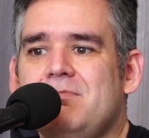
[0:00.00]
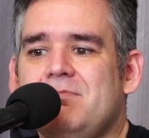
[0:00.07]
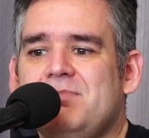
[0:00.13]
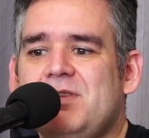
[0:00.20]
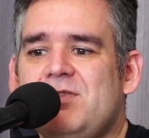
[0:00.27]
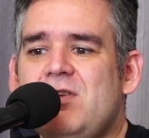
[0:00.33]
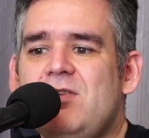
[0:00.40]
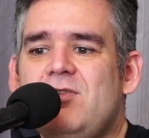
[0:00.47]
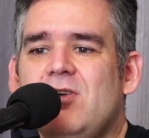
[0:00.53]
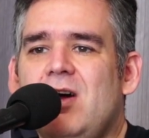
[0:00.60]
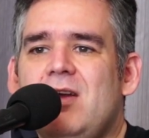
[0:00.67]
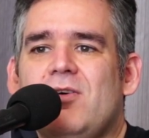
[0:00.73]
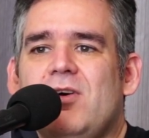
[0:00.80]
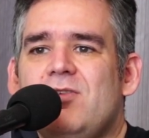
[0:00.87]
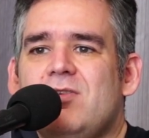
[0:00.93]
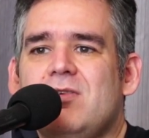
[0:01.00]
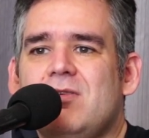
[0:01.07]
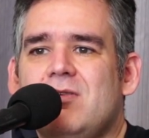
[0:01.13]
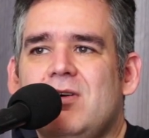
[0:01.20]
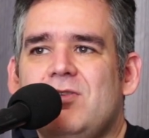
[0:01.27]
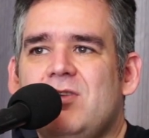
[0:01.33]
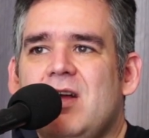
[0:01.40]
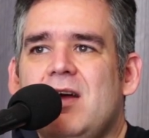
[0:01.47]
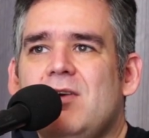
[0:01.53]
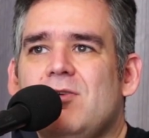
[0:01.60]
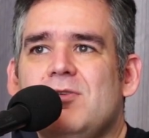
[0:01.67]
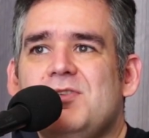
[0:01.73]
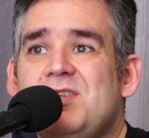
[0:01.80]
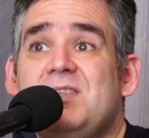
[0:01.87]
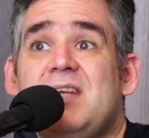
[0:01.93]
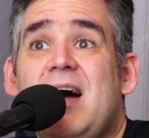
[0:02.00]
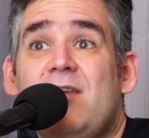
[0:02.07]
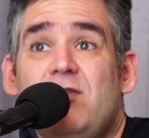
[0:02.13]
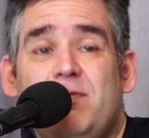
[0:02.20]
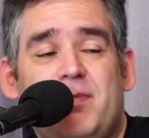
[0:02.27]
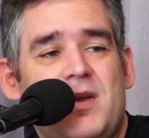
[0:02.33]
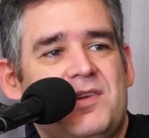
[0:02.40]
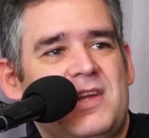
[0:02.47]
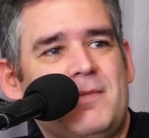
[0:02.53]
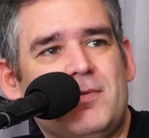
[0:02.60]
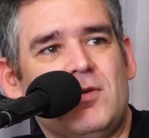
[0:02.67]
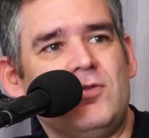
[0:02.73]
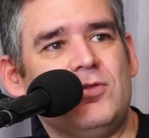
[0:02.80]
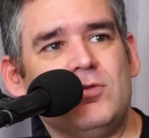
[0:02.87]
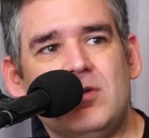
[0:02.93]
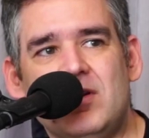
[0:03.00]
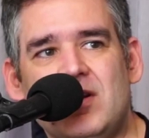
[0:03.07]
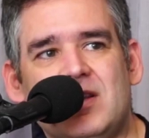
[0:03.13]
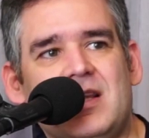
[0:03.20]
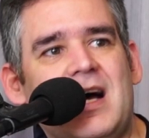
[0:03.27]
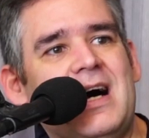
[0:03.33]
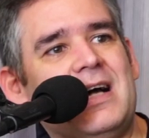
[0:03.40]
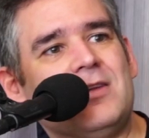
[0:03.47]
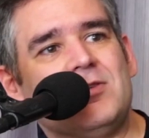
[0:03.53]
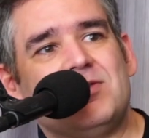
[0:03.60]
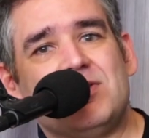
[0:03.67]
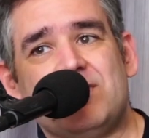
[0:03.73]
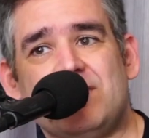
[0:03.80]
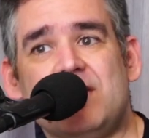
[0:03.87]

se a gente olha hoje com quantidade. Os estádios, por exemplo, continuam lotados.